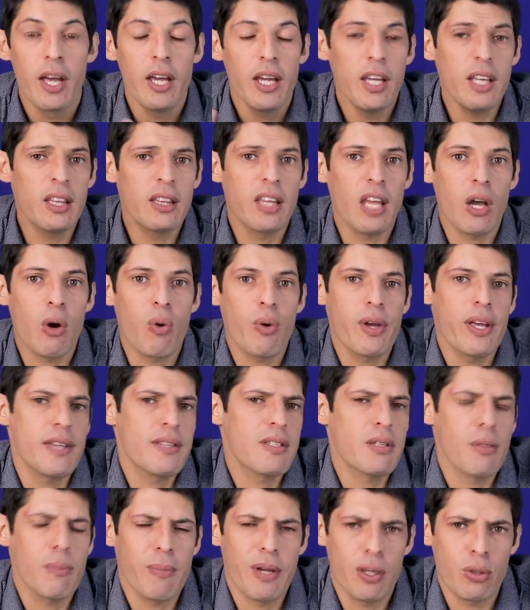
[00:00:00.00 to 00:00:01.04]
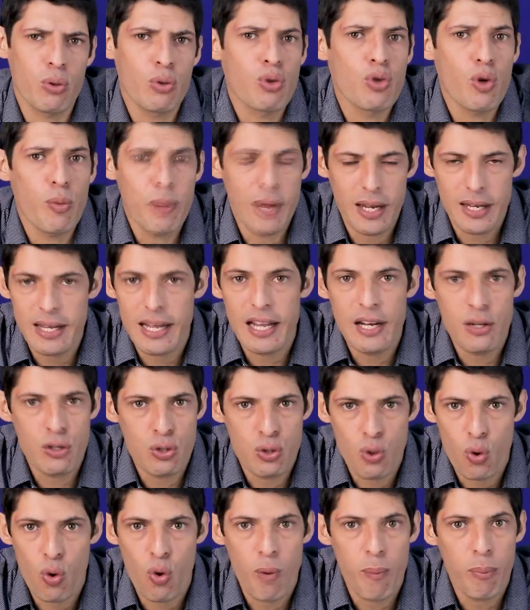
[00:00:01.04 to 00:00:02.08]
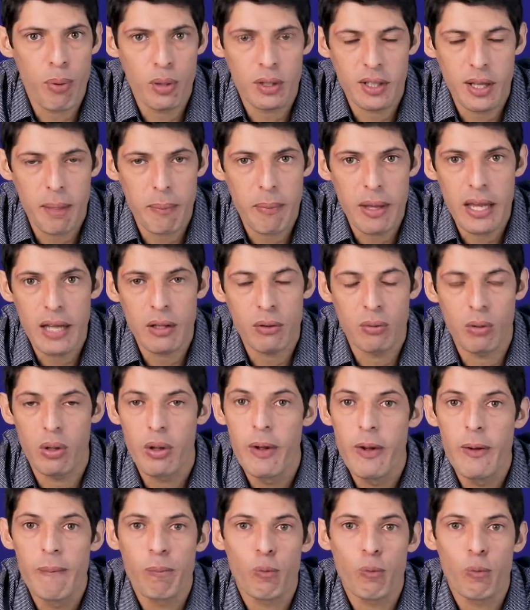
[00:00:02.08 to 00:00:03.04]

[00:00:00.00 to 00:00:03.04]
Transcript: E ter conhecimento sobre análise do comportamento,